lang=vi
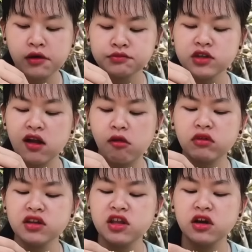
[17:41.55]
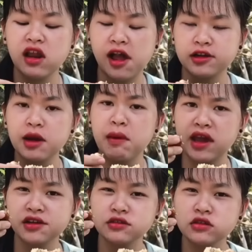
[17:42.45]
nó không có như là các
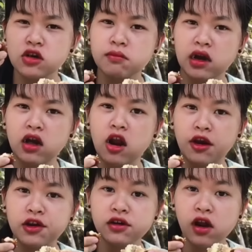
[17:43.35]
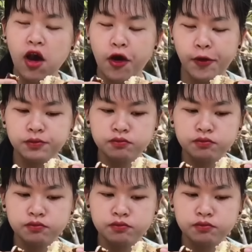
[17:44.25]
bạn nướng bằng cái lò nướng thường